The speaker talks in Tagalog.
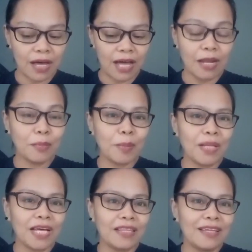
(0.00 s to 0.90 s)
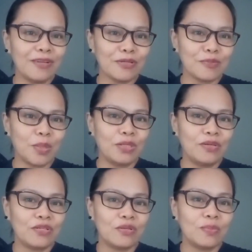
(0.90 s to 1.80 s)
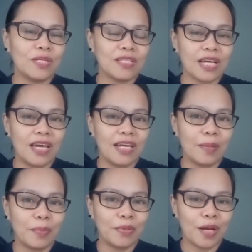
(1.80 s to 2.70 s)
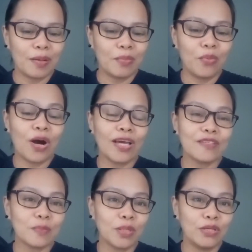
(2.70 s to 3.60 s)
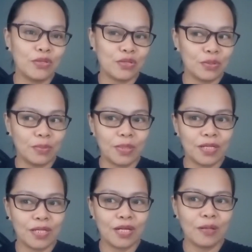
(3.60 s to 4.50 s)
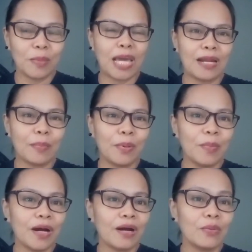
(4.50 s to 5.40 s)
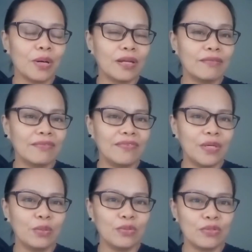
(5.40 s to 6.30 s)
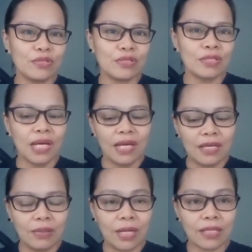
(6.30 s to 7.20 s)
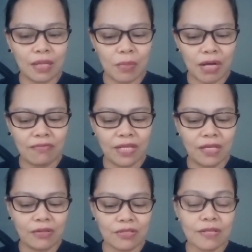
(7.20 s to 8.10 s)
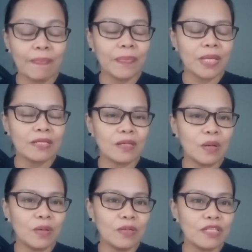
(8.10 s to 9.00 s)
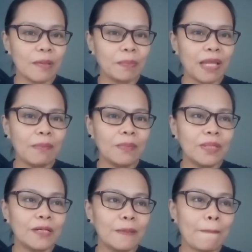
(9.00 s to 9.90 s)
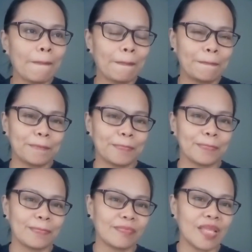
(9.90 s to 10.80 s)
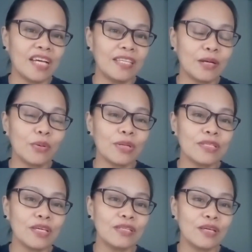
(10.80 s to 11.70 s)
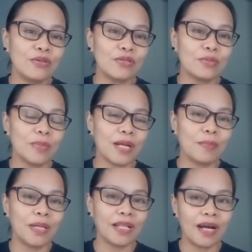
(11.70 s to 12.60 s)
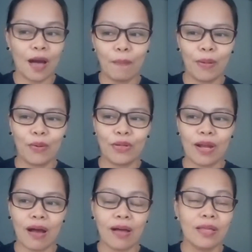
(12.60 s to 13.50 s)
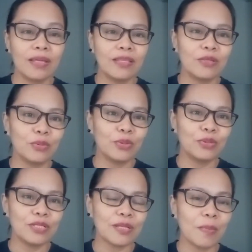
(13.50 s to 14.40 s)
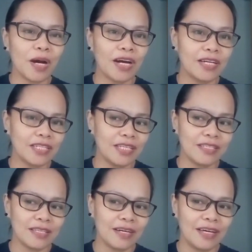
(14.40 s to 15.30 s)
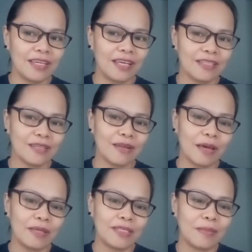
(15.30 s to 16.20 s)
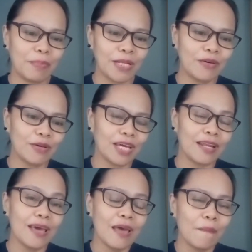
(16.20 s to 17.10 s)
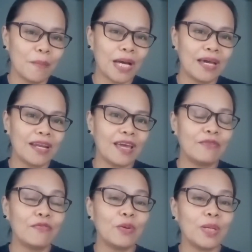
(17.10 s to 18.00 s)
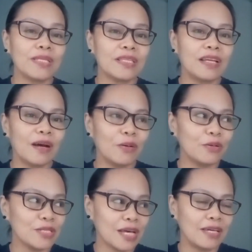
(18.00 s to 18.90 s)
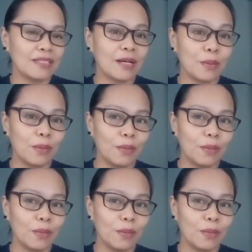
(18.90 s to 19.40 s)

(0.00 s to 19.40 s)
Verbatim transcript: uh, alam naman natin, no, small YouTubers, ang hirap po ng buhay small YouTuber, no? Mahirap po makakuha ng views, yung ating mga videos. So, September, mm, nakita ko kasi sa YouTube, maraming nag-upload ng tungkol sa mga artista, ganyan. So, naisipan ko rin, na-influence din ako sa isa